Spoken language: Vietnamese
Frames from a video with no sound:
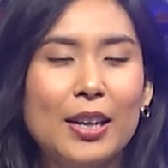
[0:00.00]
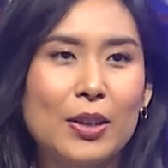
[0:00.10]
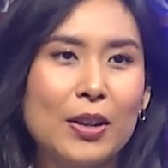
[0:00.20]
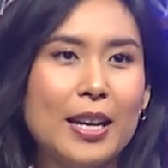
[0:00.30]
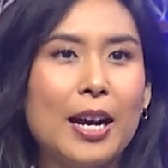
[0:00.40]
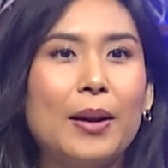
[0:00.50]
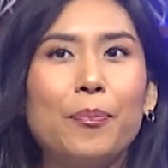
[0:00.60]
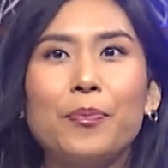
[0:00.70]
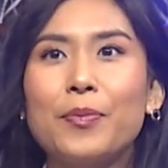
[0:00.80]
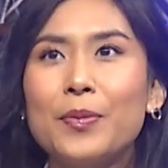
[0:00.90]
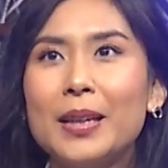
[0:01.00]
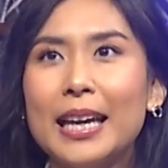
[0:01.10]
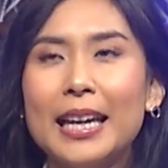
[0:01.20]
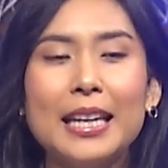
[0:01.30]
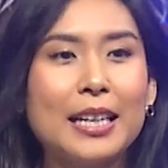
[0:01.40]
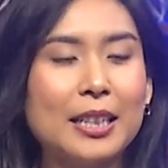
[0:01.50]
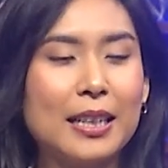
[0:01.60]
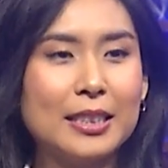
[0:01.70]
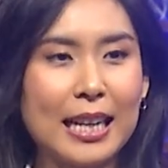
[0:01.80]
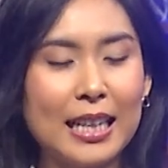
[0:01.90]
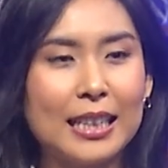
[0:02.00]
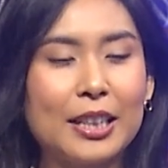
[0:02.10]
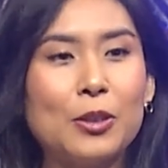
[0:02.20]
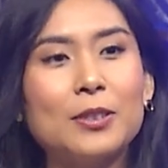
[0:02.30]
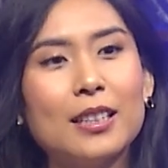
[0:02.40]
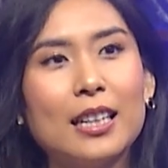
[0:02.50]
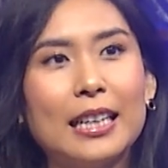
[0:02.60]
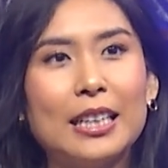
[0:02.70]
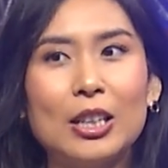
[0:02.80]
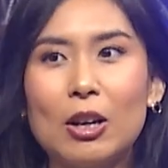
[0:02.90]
Rồi cái câu trả lời